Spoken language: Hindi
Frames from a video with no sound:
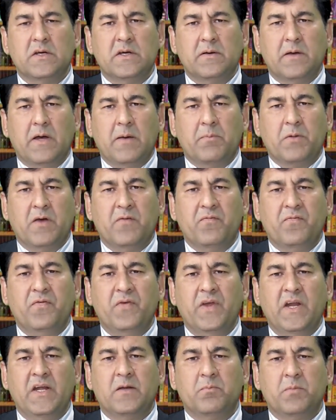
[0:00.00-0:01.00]
आपका
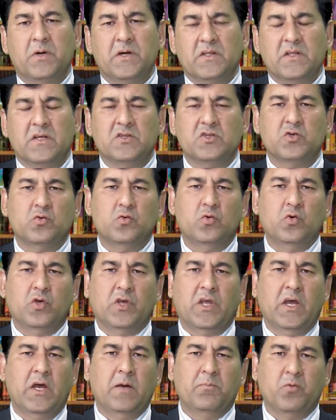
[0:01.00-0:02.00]
वेट बढ़ना शुरू हो
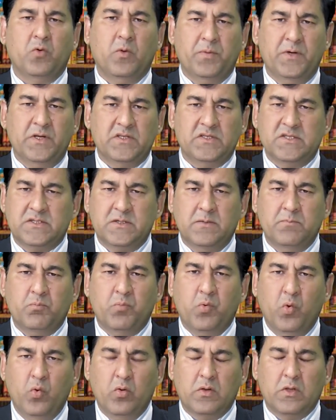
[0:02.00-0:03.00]
गया आपको अपना जिसम
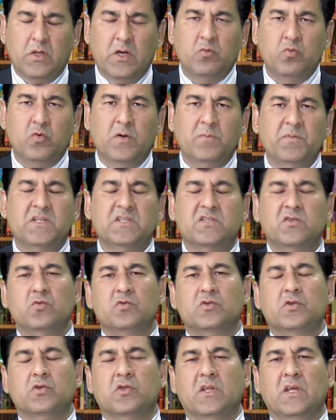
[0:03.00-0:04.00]
फूलता हुआ
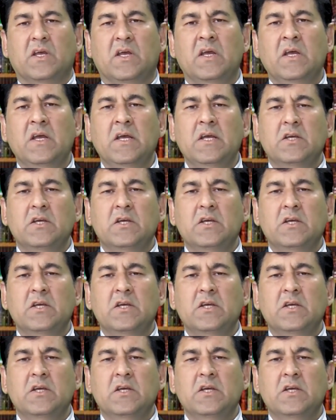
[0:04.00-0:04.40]
महसूस होता है